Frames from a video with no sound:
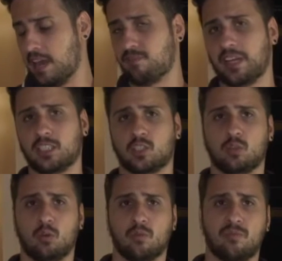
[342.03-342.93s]
à frente
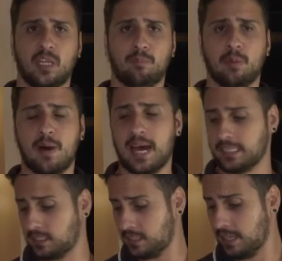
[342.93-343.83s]
do Felipe
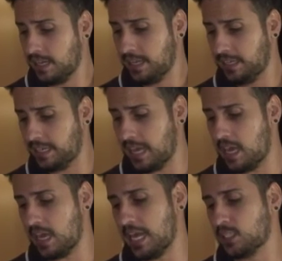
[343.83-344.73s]
Massa. E
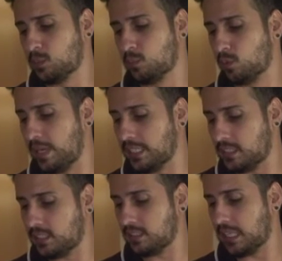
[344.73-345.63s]
na Red Bull
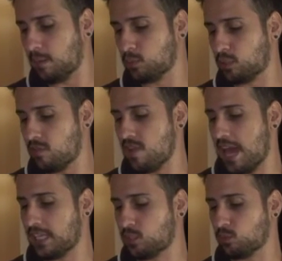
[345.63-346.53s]
Racing temos o
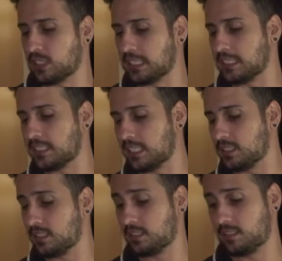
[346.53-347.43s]
Kvyat com
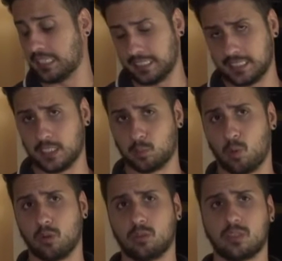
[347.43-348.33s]
76, 76
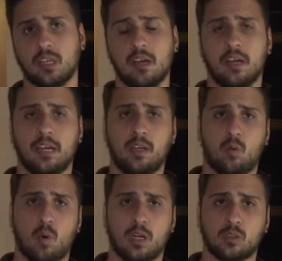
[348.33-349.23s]
pontos,
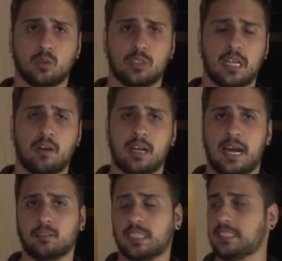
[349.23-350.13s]
enquanto o Daniel
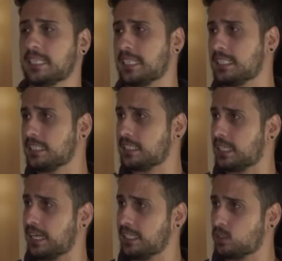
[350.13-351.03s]
Ricciardo tem
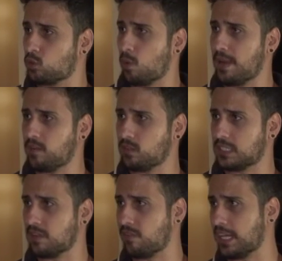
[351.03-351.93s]
73. Isso. Como é que
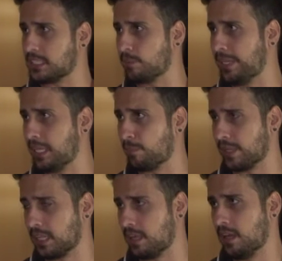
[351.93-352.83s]
você vê essa briga
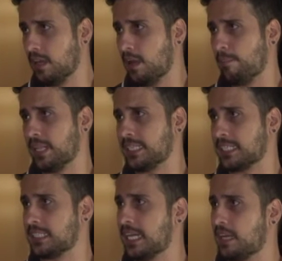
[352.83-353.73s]
pela pela
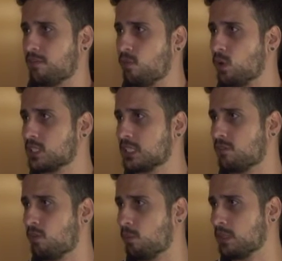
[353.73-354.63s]
terceira força da
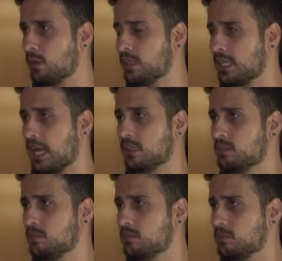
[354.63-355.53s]
Fórmula 1, Ricardo?
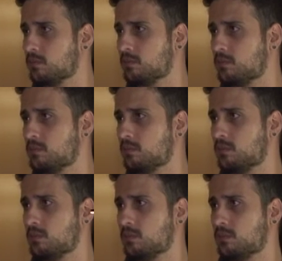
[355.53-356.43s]
Isso, são
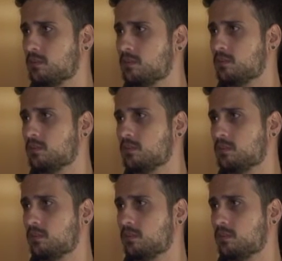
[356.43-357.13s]
duas brigas interessantes.